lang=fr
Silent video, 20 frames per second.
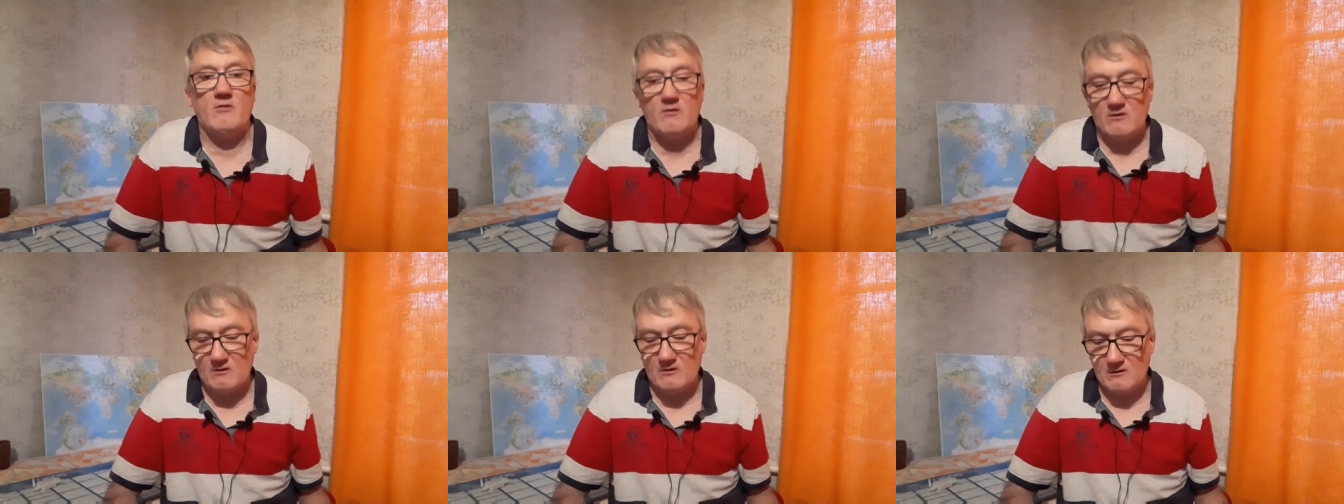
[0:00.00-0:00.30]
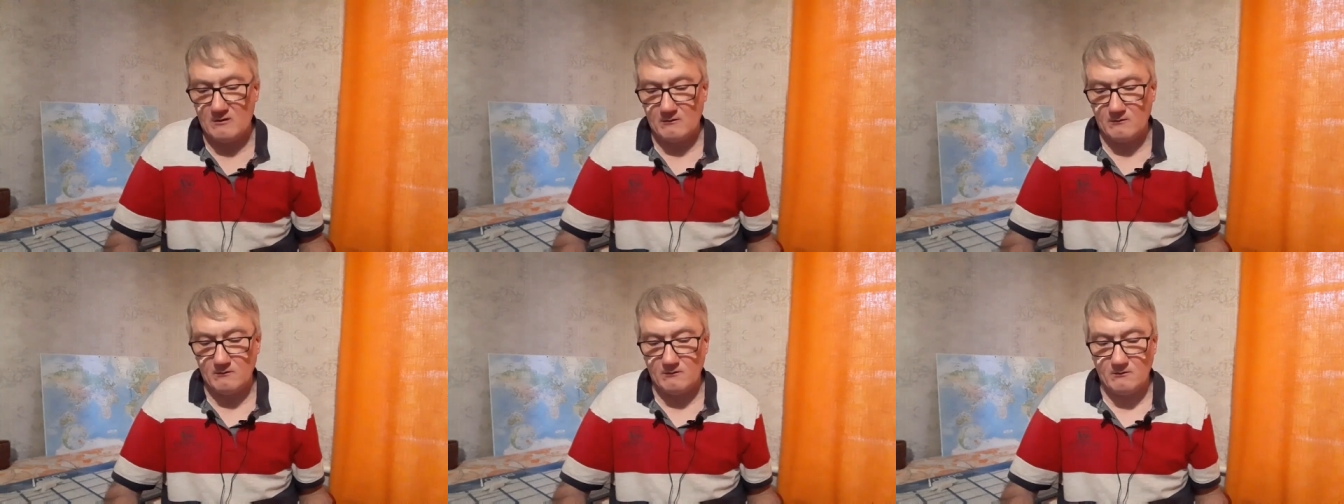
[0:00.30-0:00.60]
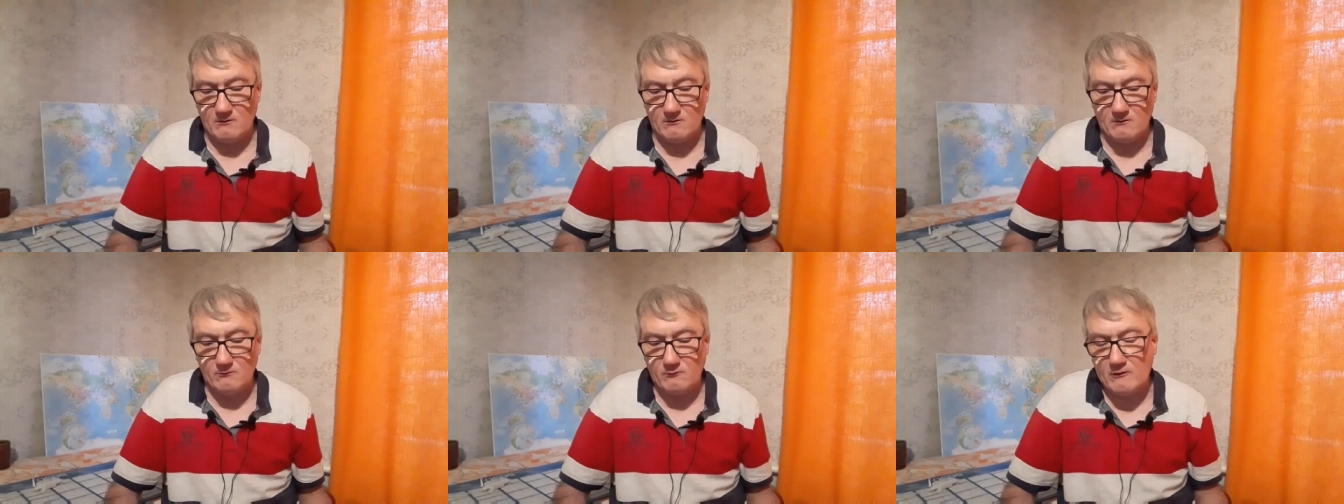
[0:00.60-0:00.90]
Mais
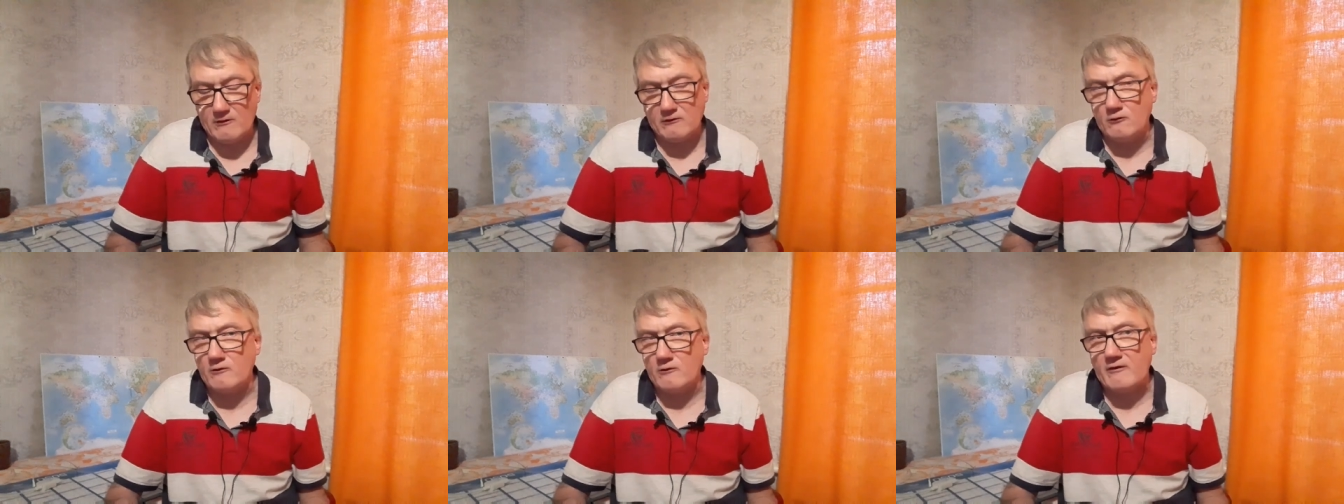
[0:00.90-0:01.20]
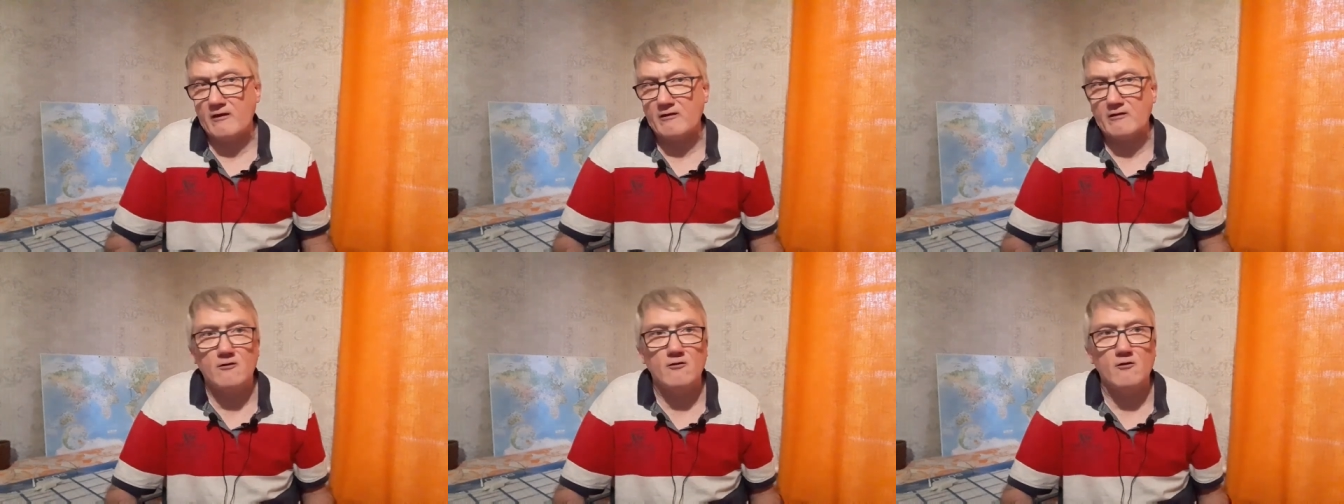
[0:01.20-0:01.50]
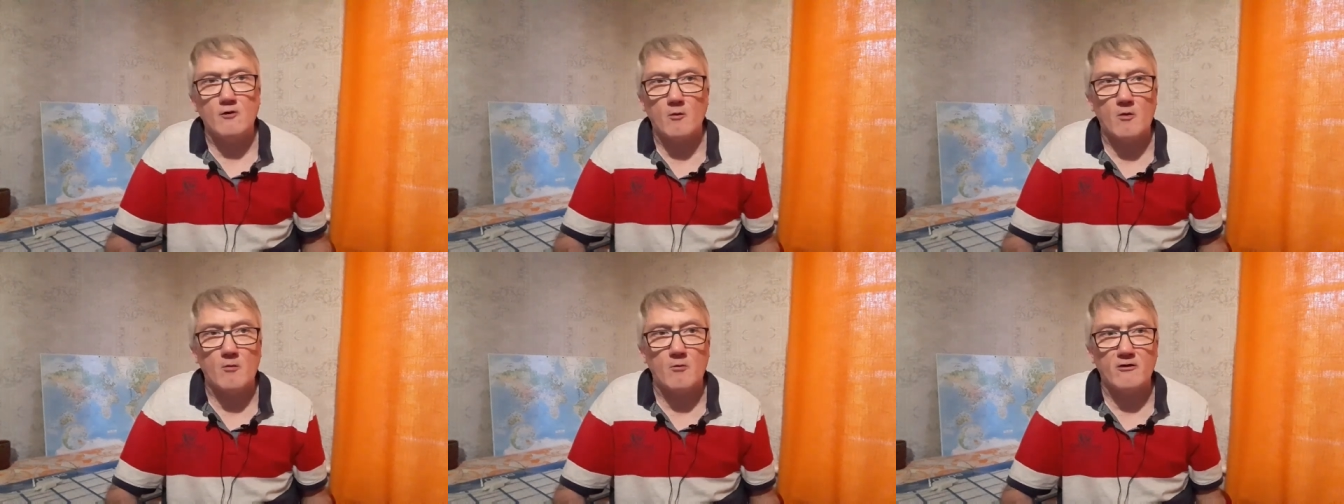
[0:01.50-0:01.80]
euh, voilà, dans le KT,
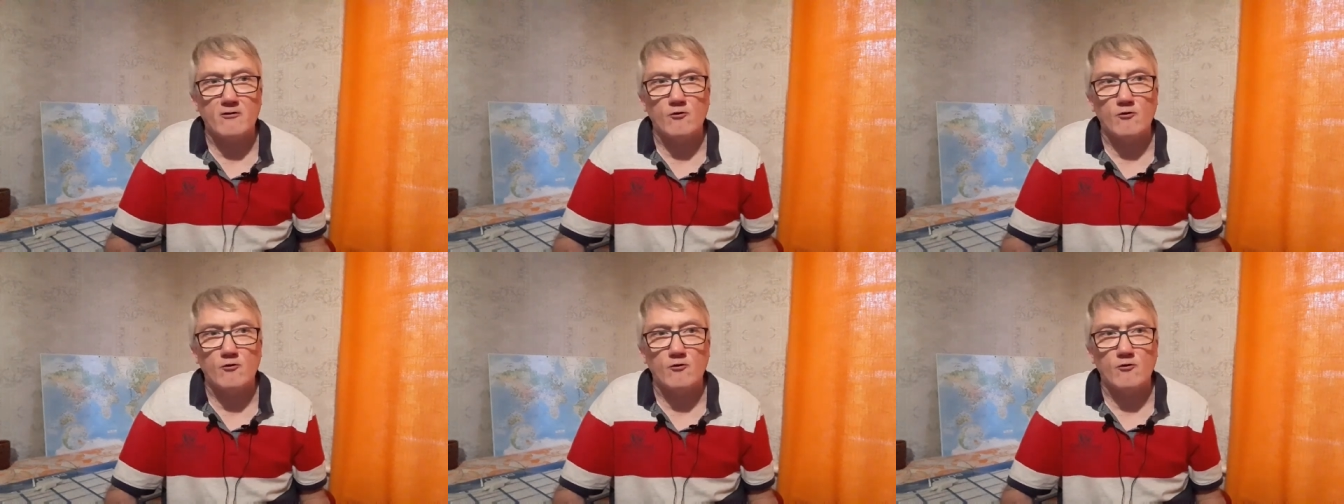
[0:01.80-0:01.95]
normalement,